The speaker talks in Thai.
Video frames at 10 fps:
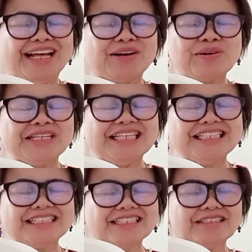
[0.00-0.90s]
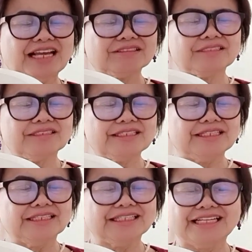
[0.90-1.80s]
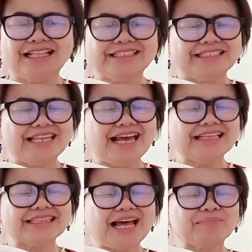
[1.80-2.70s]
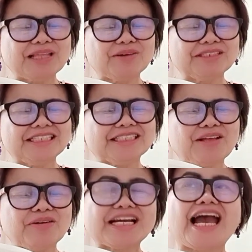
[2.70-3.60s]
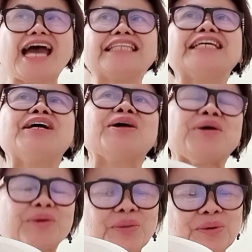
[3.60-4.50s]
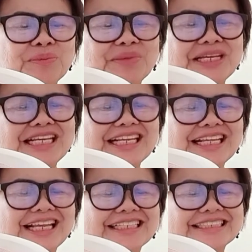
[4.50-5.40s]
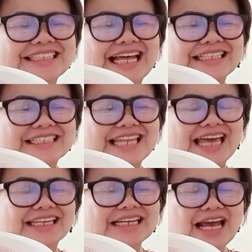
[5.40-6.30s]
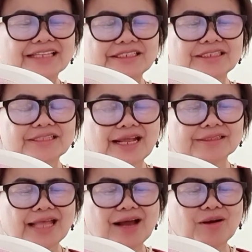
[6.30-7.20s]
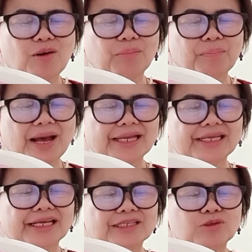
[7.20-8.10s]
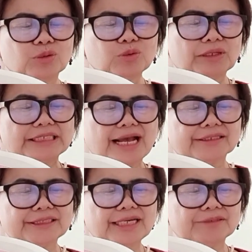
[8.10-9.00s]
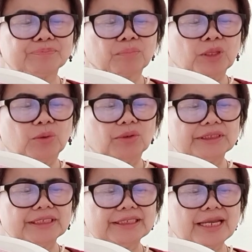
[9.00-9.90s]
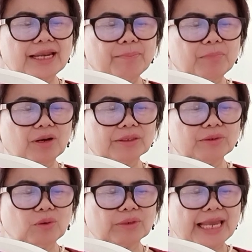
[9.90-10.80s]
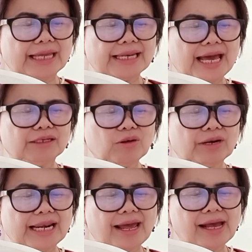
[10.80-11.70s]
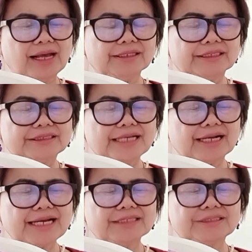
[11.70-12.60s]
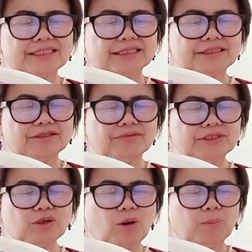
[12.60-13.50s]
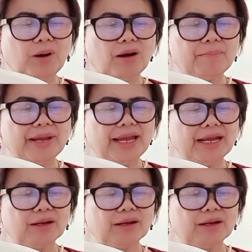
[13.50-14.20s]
คนที่ซื้อหนังสือได้ตามเท่าที่ต้องการคงมีสถานการณ์ที่แตกต่างออกไป ยกตัวอย่างเช่น คนที่ได้รับมรดกหลายล้านดอลลาร์จากการเสียชีวิตของพ่อแม่